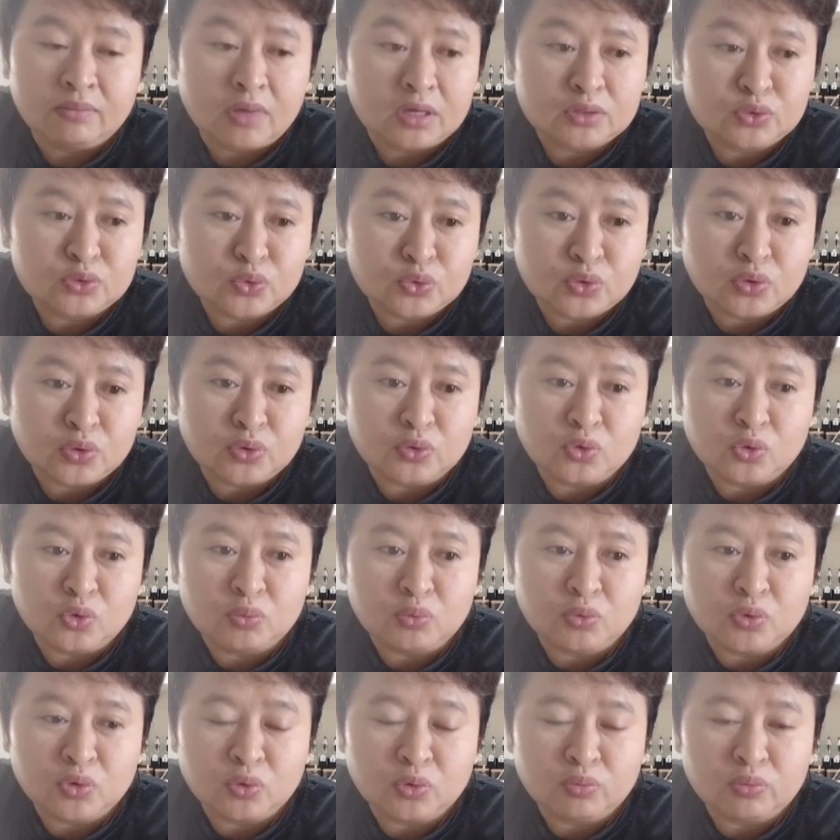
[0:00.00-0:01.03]
masuk ke
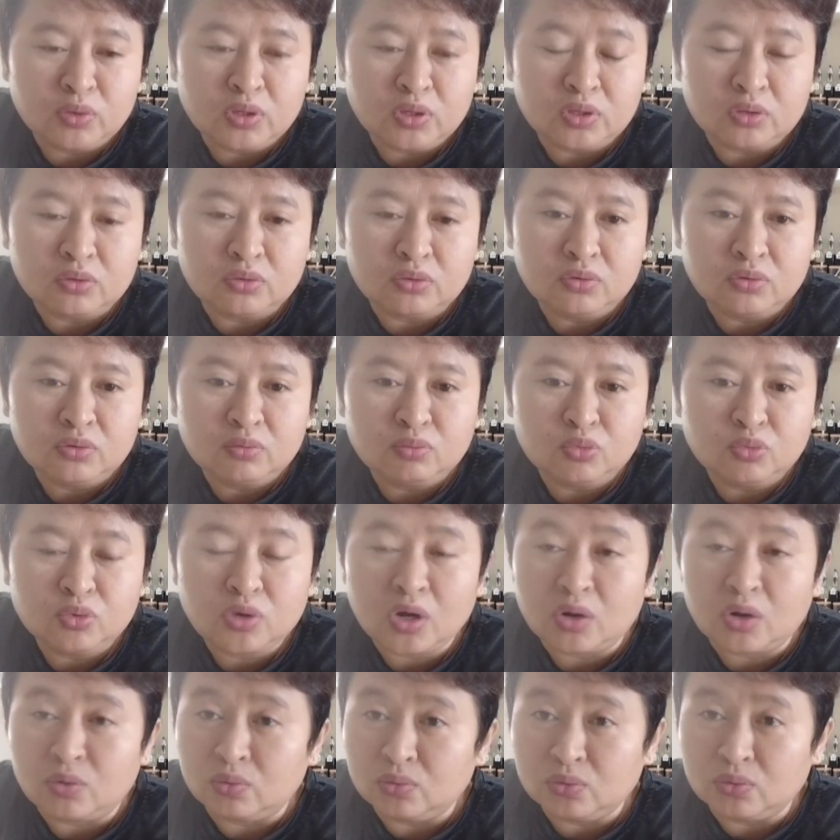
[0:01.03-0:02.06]
grup-grup itu
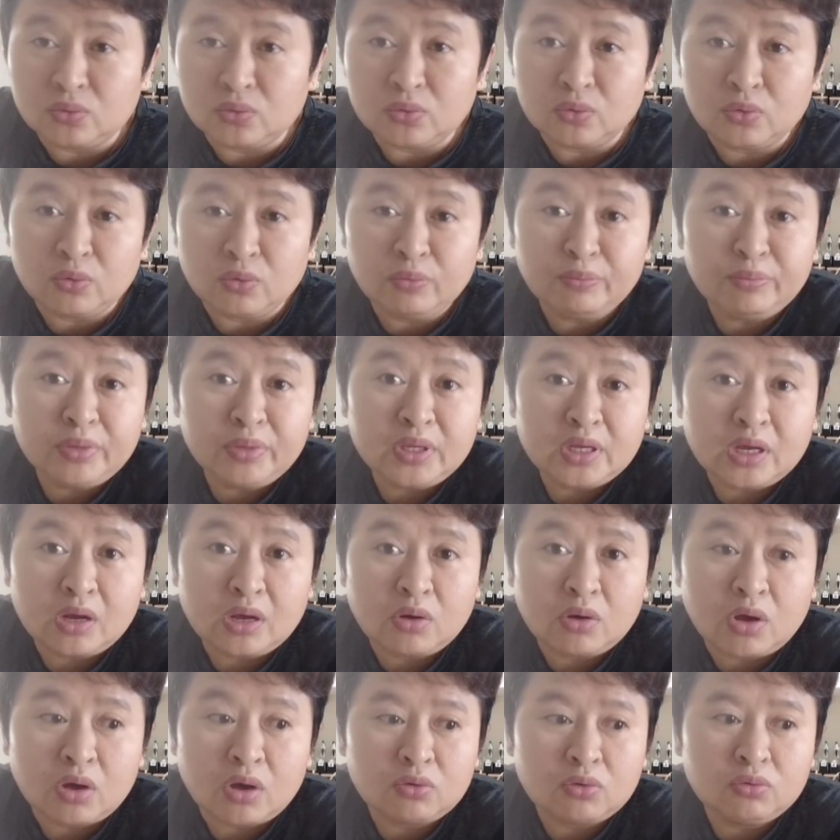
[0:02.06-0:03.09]
bukan untuk rumpi
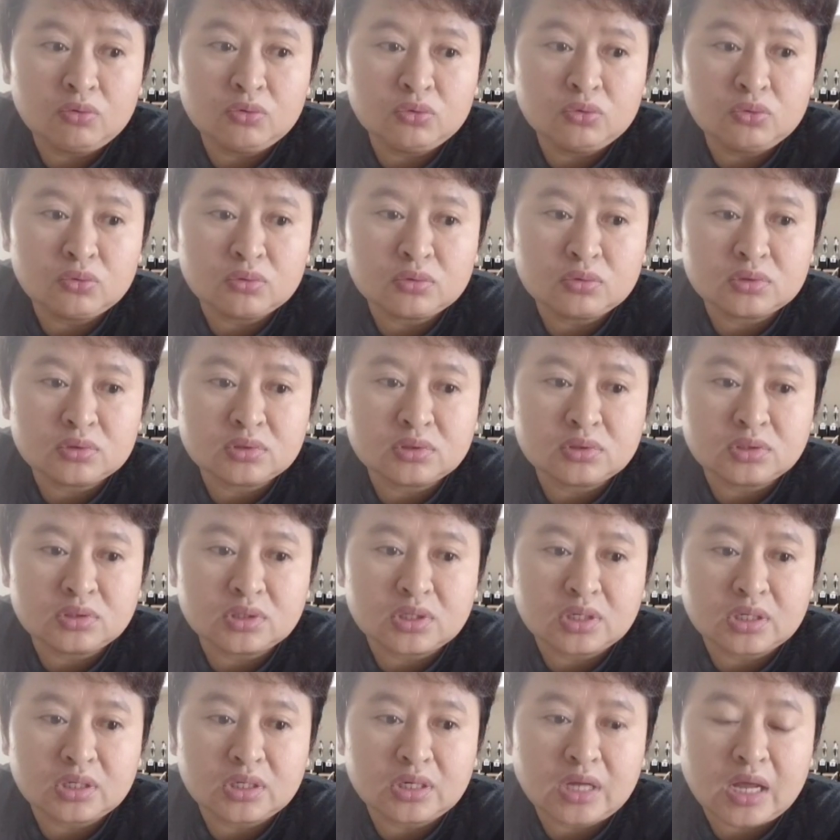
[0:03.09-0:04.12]
kalau aku untuk
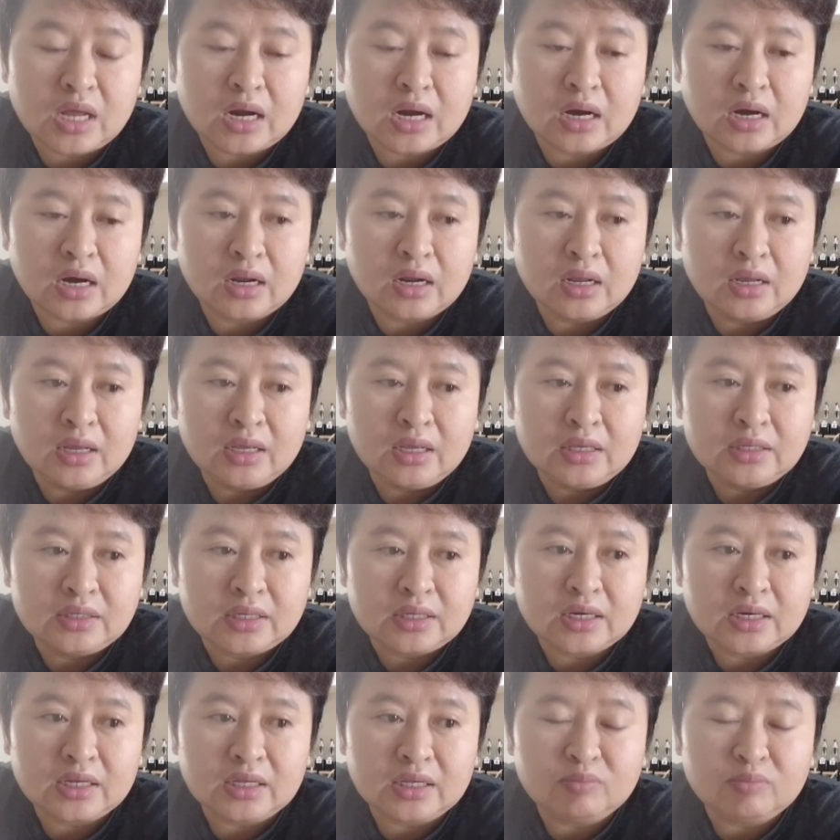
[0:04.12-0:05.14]
sekedar
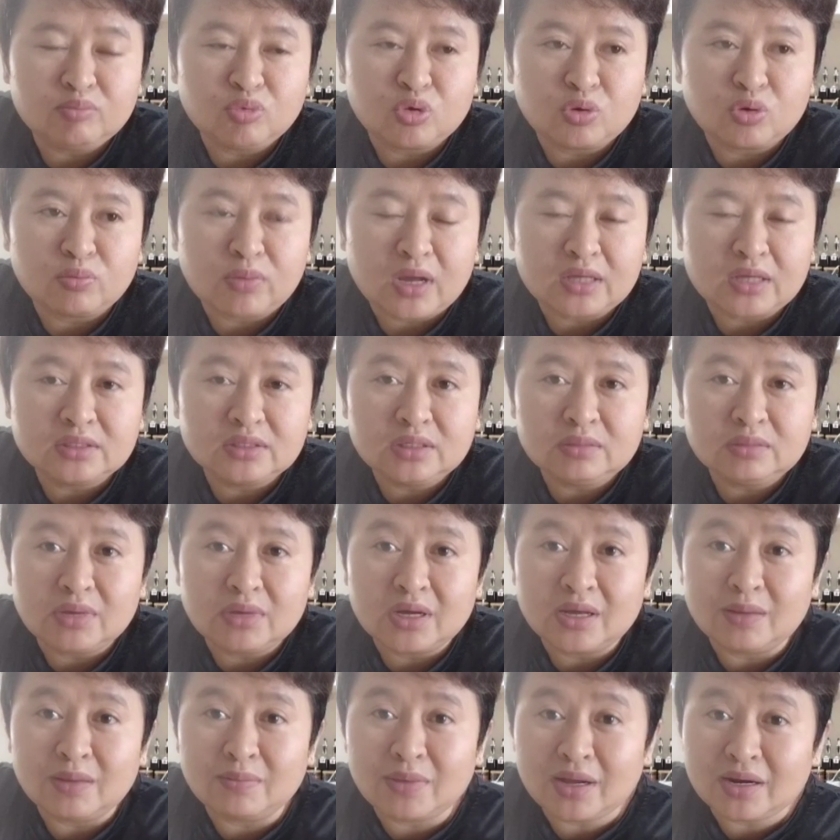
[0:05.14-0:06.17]
nyari informasi
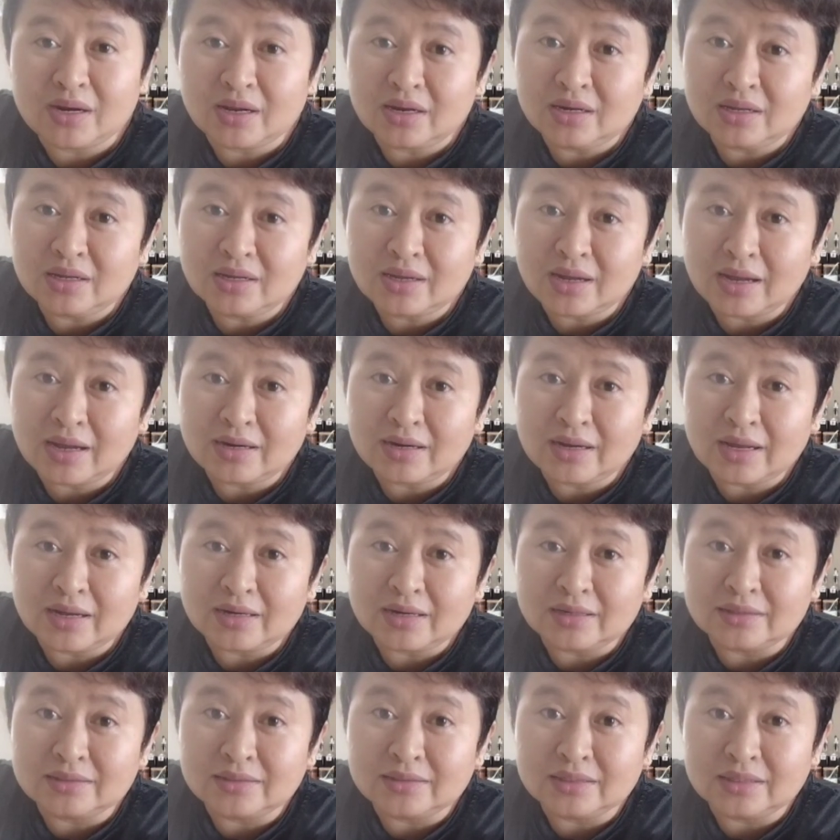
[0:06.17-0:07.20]
bagaimana nih
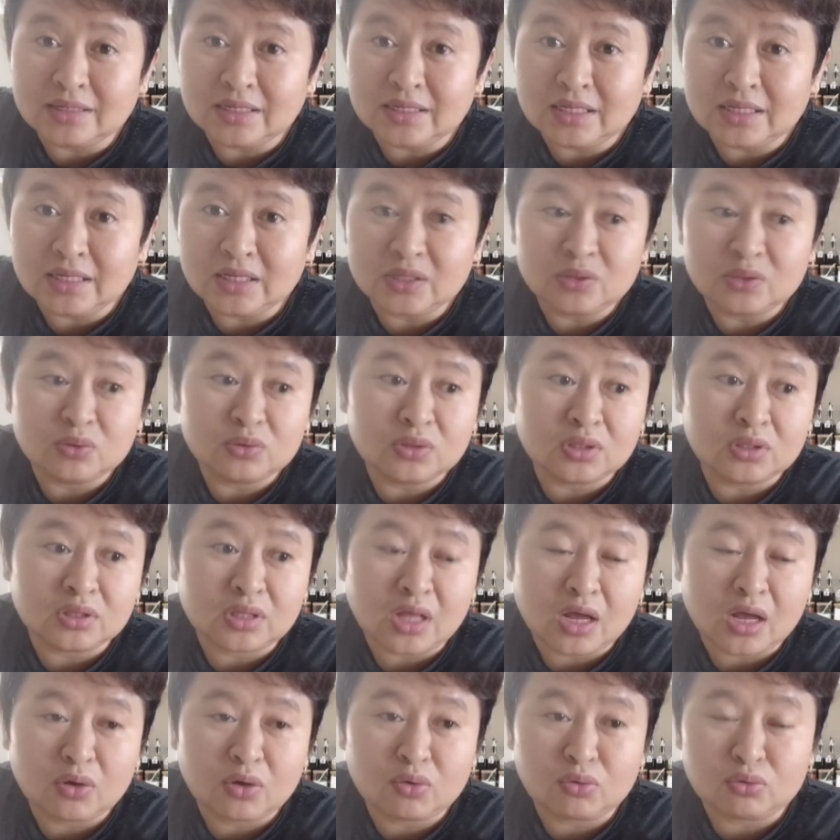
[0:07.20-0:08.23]
keadaan di sini gitu
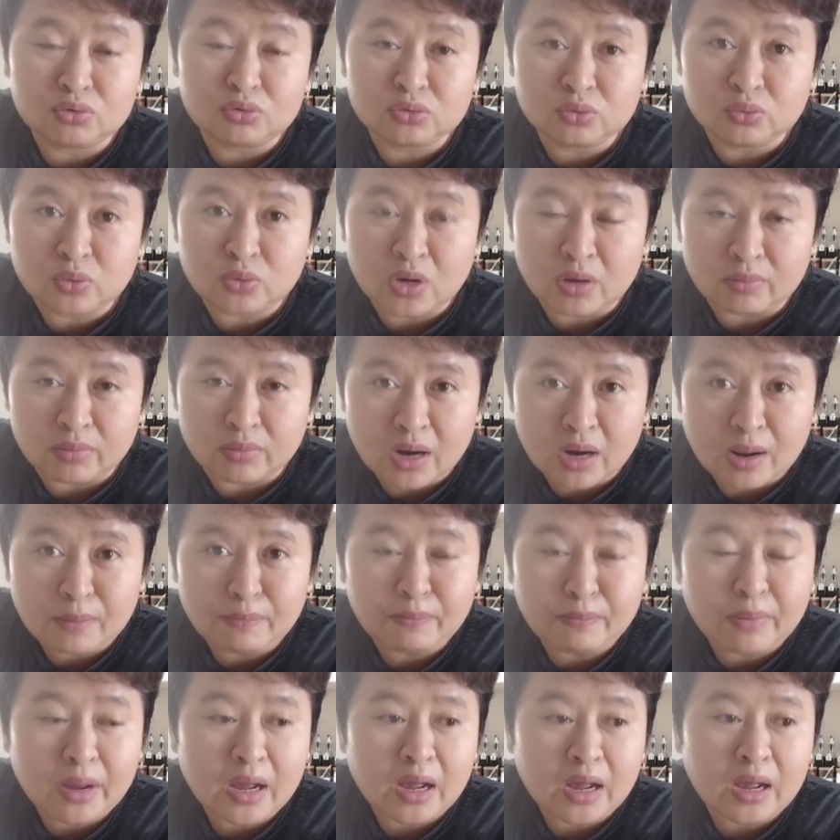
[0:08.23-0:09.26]
tentang krus uang
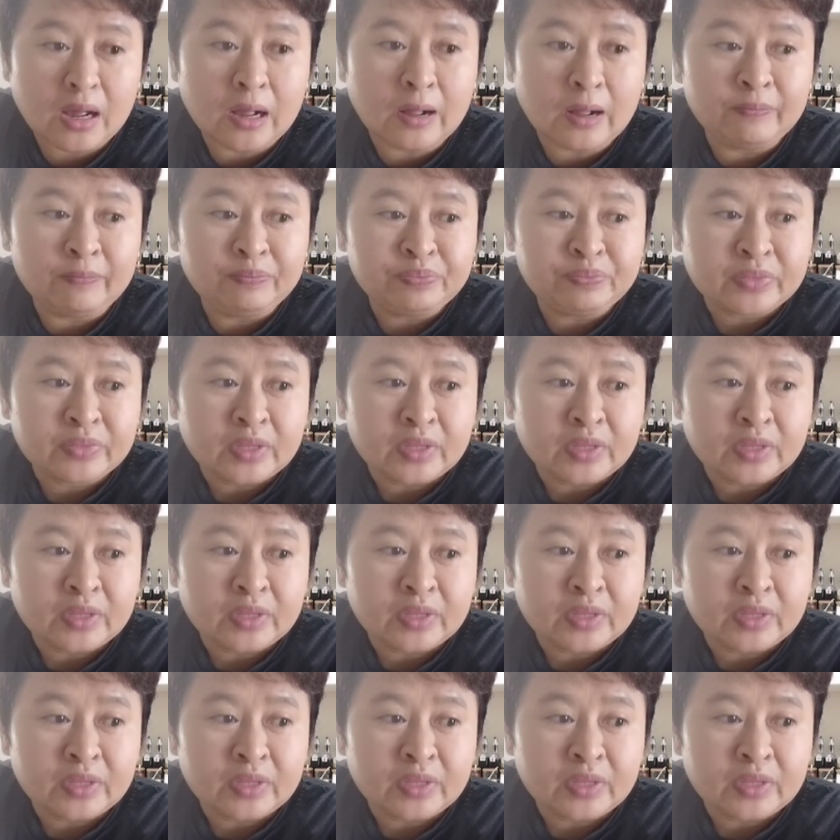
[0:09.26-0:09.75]
berapa